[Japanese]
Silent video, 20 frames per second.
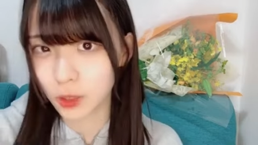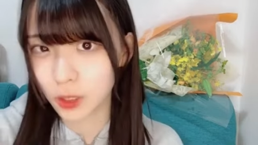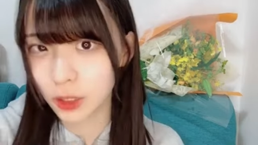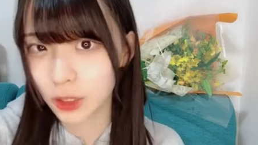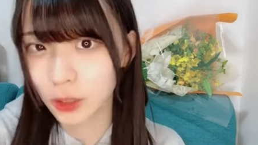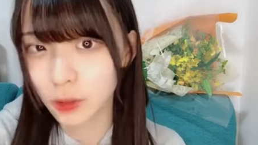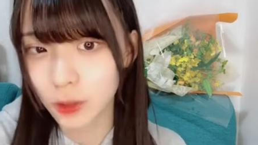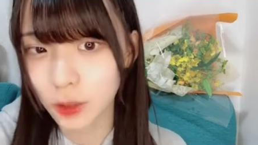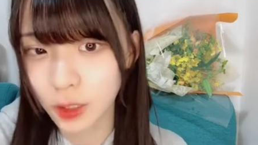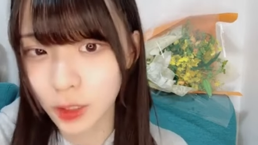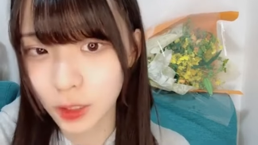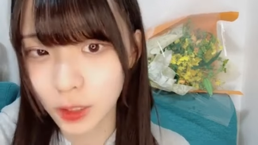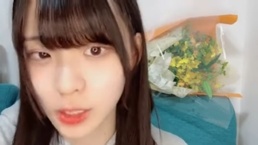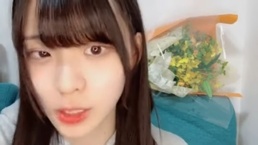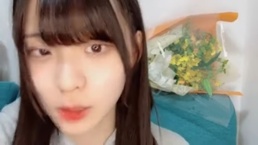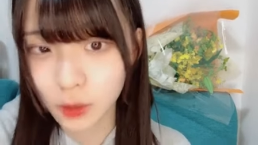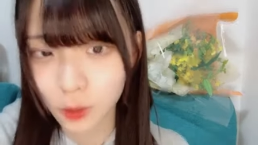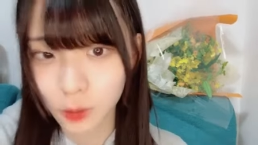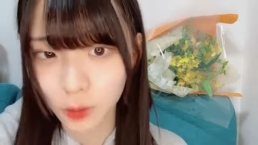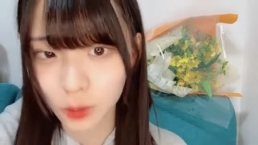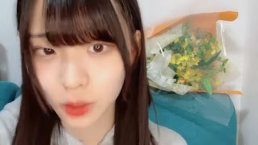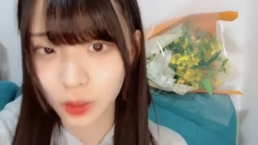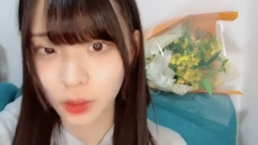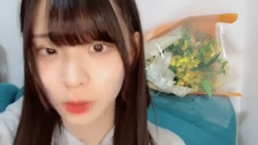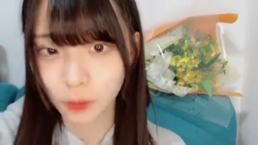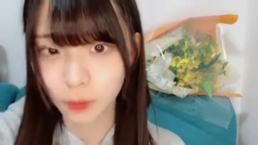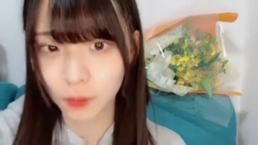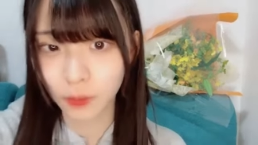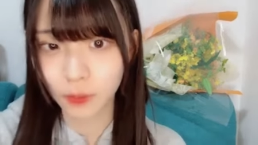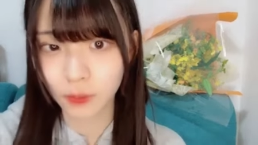みなきゃわからないで
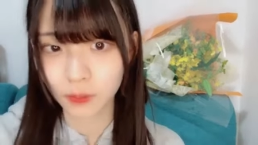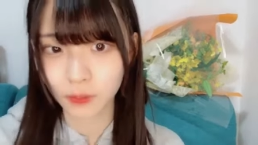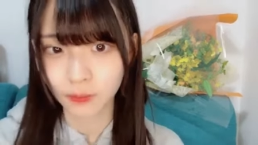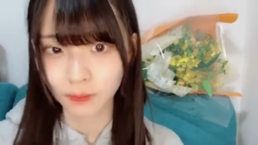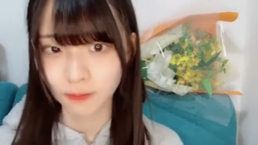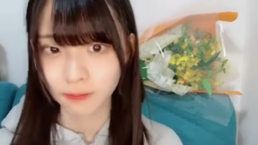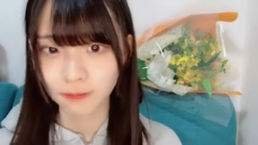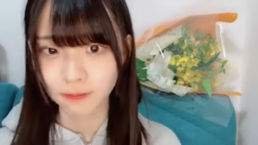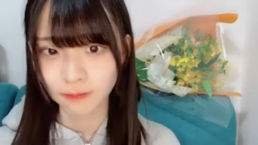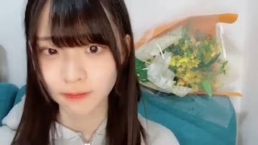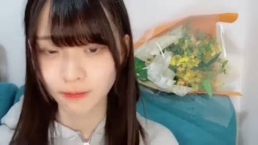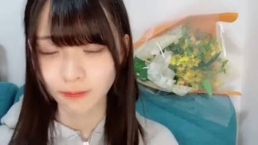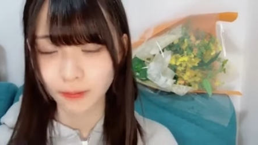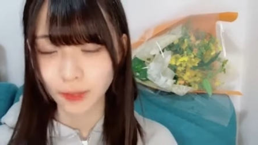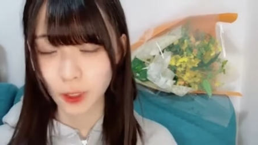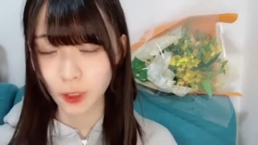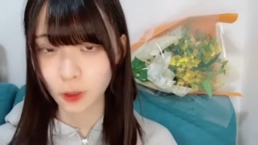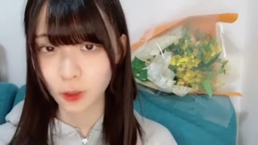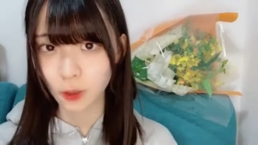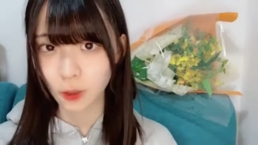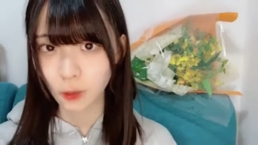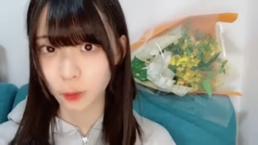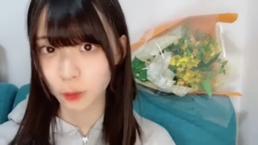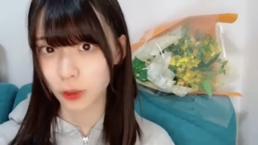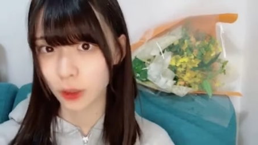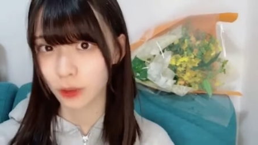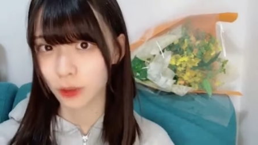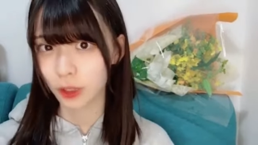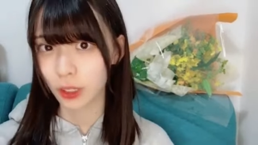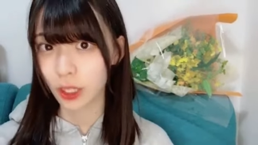今日の
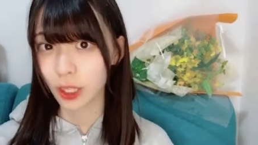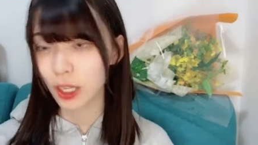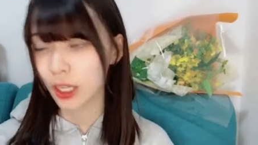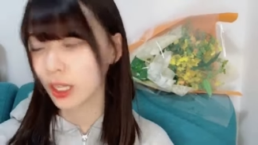リップかわいい